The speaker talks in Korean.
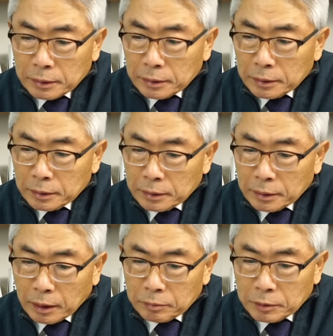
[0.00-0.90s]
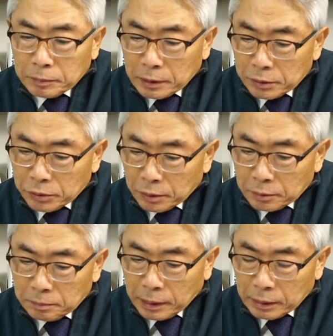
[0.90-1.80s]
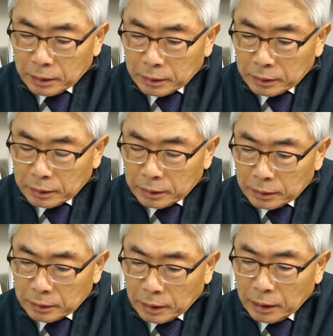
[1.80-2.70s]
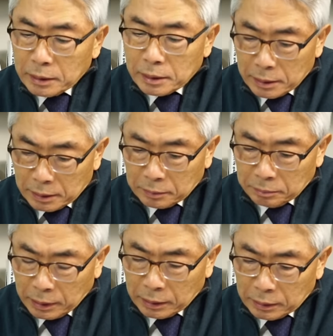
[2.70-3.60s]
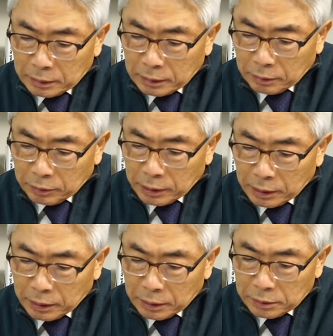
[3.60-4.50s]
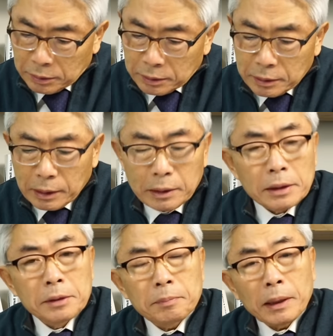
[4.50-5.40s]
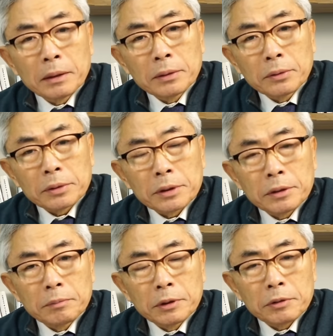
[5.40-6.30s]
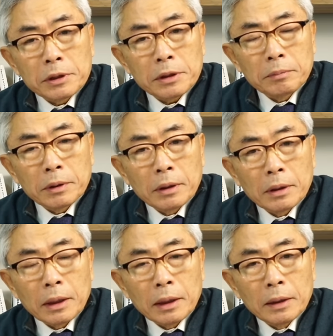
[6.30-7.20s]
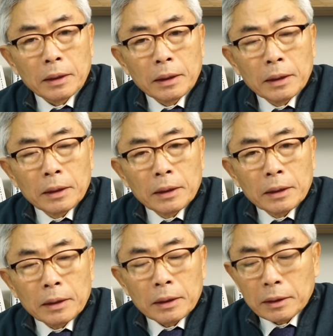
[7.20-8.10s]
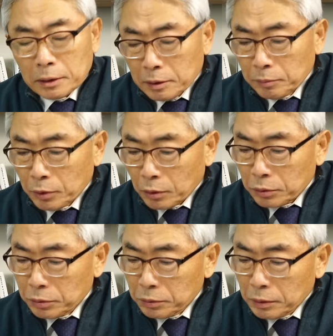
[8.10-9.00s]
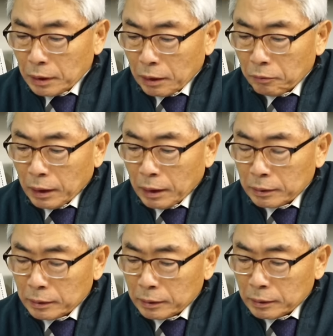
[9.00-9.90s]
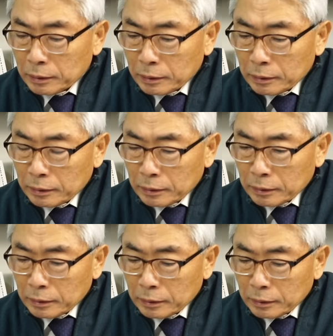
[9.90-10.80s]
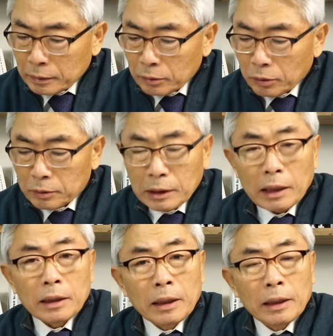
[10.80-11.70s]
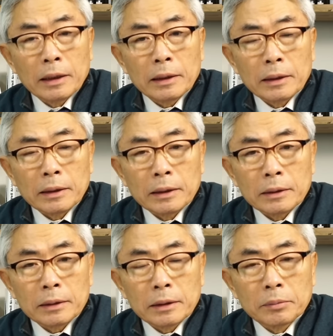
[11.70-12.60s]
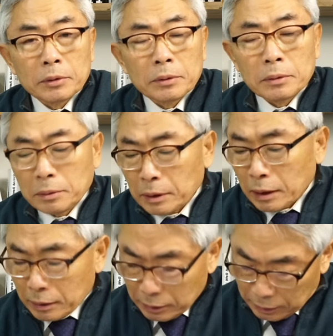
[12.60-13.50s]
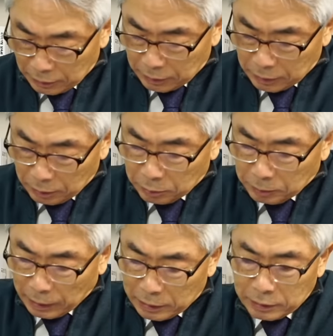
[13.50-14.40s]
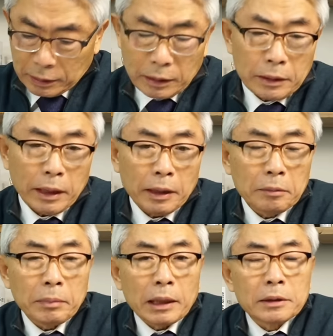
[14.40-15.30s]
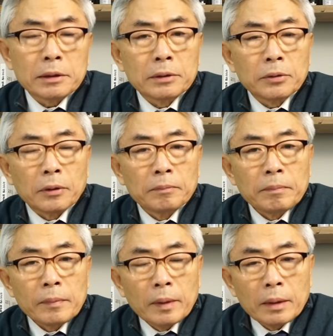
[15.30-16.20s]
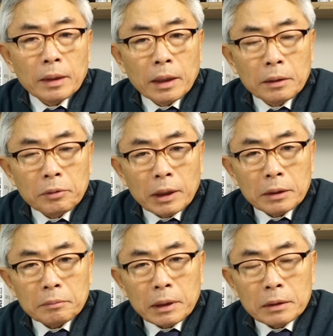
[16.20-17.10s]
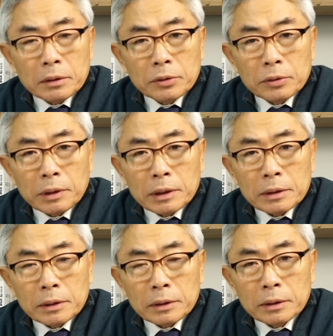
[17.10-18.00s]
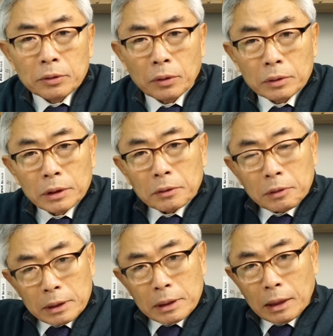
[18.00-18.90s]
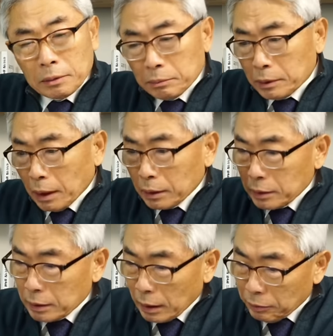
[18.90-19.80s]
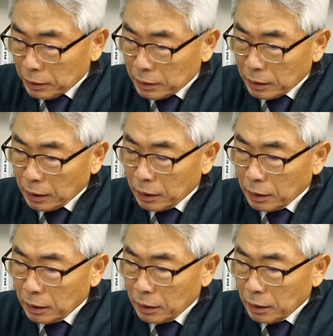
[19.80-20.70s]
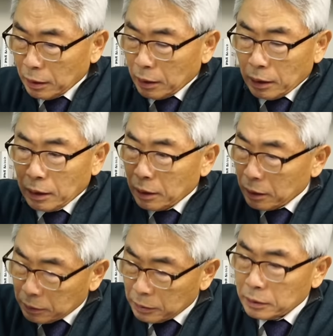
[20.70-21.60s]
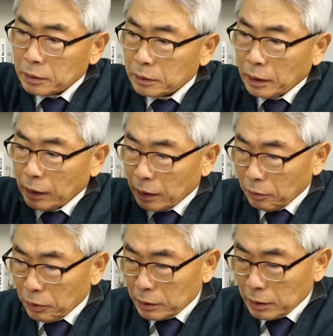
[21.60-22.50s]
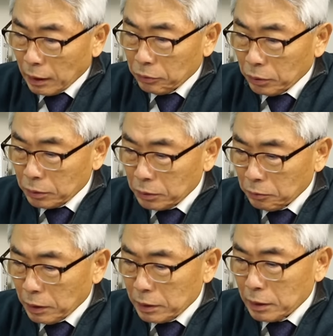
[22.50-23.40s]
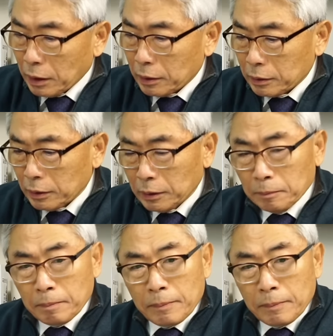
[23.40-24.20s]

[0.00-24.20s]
어, 대법원의 좋은 판결이 다행스러운 판결이라고 해야 되겠죠. 지난 28년도 12월 11일 날 어, 김용균이라고 하는 그 근로자가 어, 서부의 그 서부 발전의 태안 발전소, 태안 화력 발전소에서 용역 회사입니다. 그 자회사 아, 그 계약회사, 용역회사의